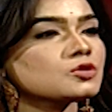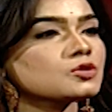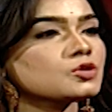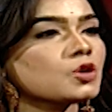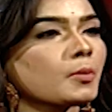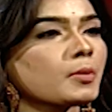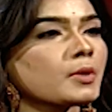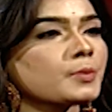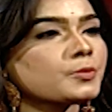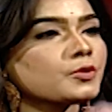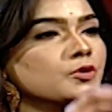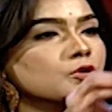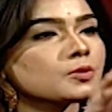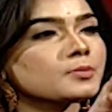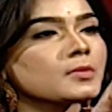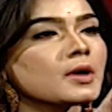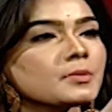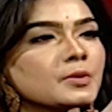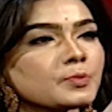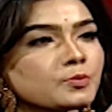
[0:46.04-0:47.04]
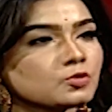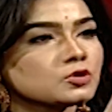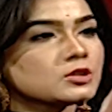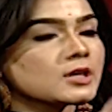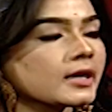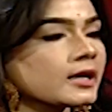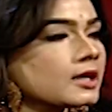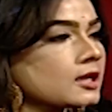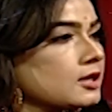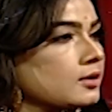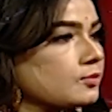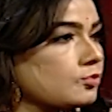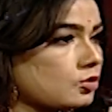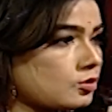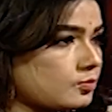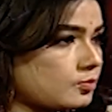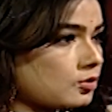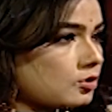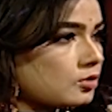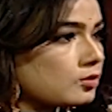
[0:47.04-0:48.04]
সবার প্রথমে আমি পূজাকে নিয়ে
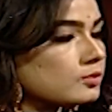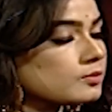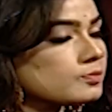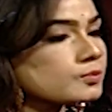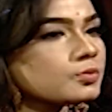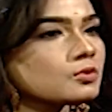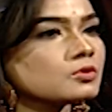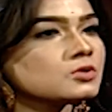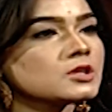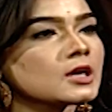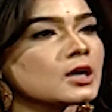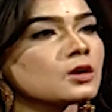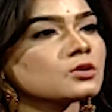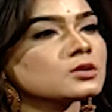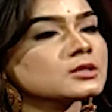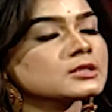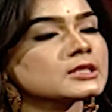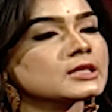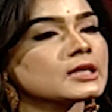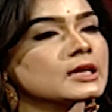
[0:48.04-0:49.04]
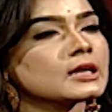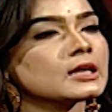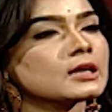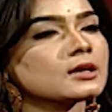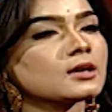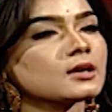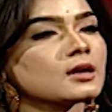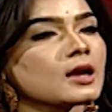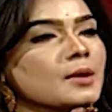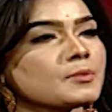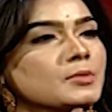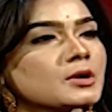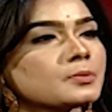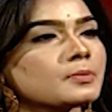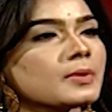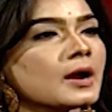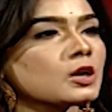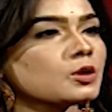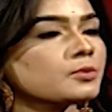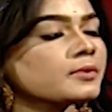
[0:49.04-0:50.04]
বলবো পূজা হচ্ছে আমার
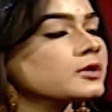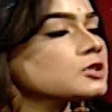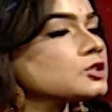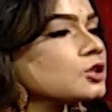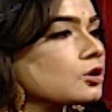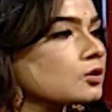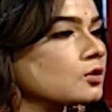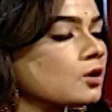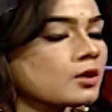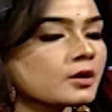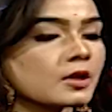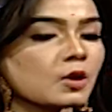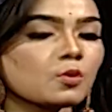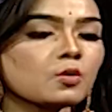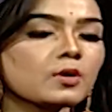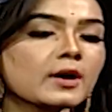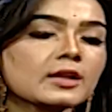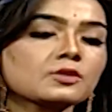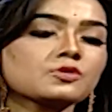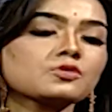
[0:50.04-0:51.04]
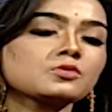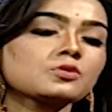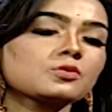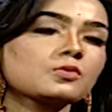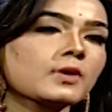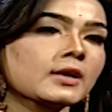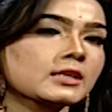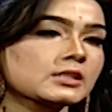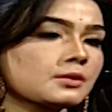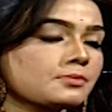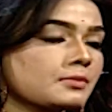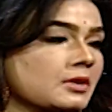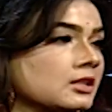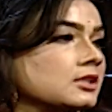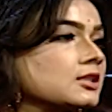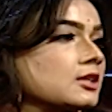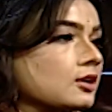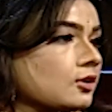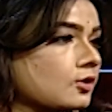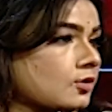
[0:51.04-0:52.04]
ভালোবাসার রঙেও এতটুকু একটা
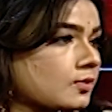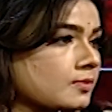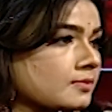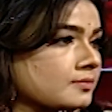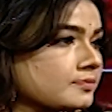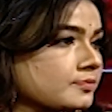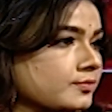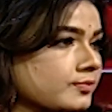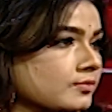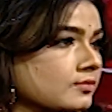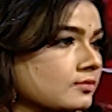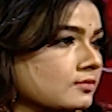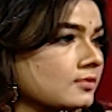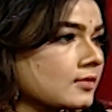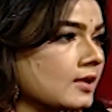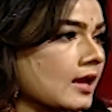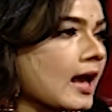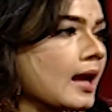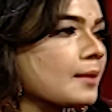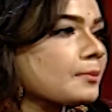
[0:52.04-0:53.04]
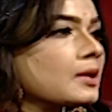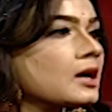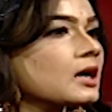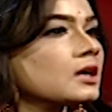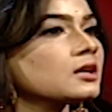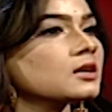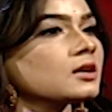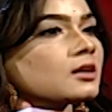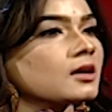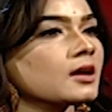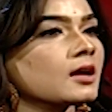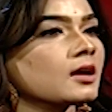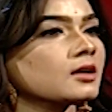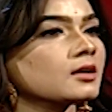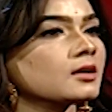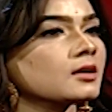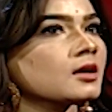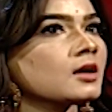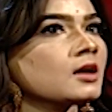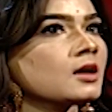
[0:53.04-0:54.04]
মেয়ে ছিল আমার
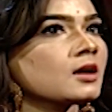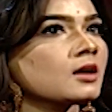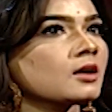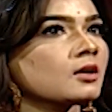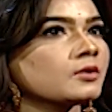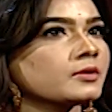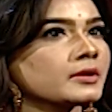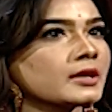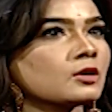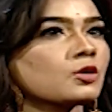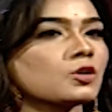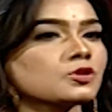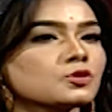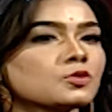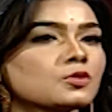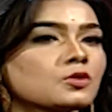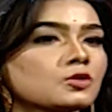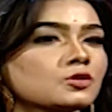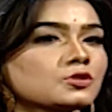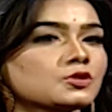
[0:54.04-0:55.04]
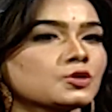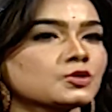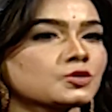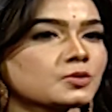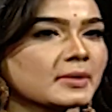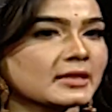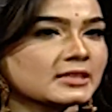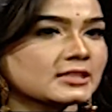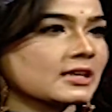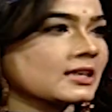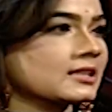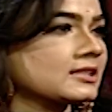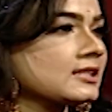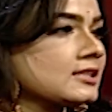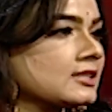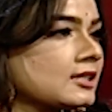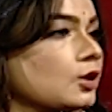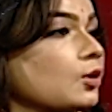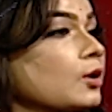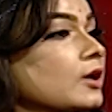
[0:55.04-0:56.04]
ওই কতগুলো ছোট বাচ্চা
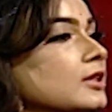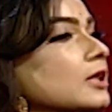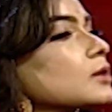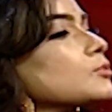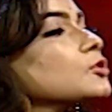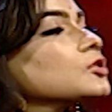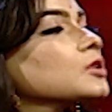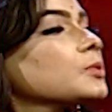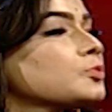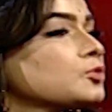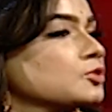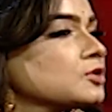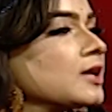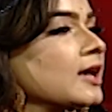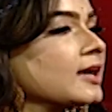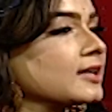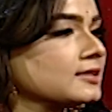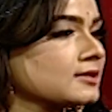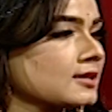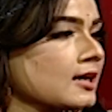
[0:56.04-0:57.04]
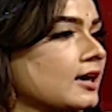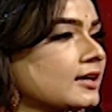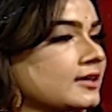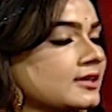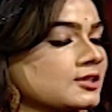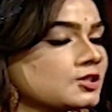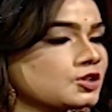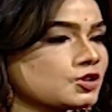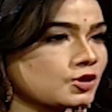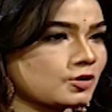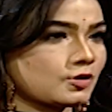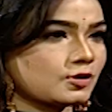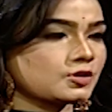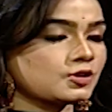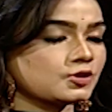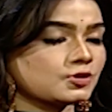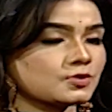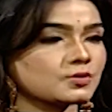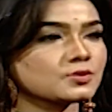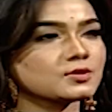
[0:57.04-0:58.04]
কাচ্চা ছিল এদের মধ্যে পূজা একটা আর্টিস্ট ছিল
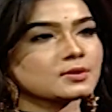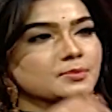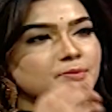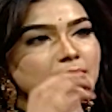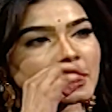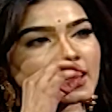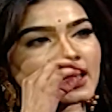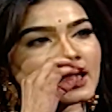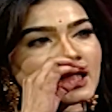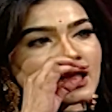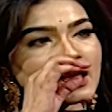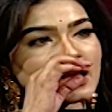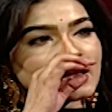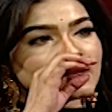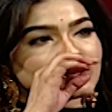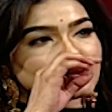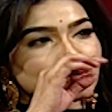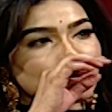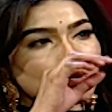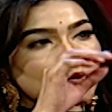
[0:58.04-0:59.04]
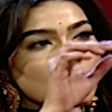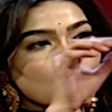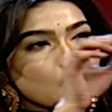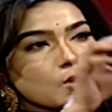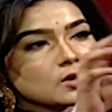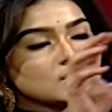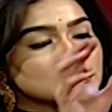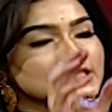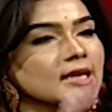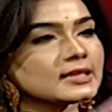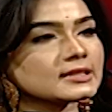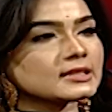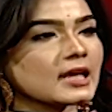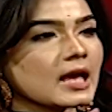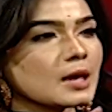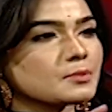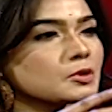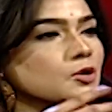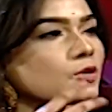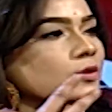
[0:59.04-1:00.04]
শিশু শিল্পী তো ওর সাথে
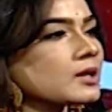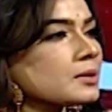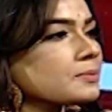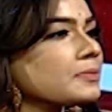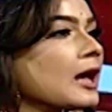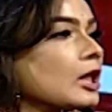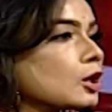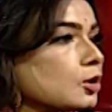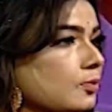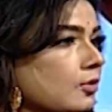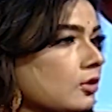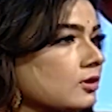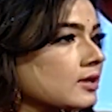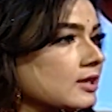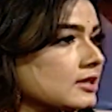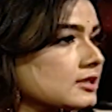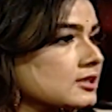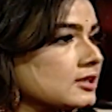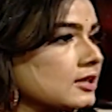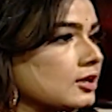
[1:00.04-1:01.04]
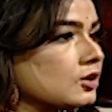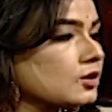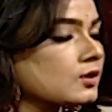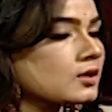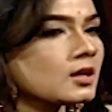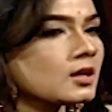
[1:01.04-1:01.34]
আমার অনেক ভালো বন্ডিং ছিল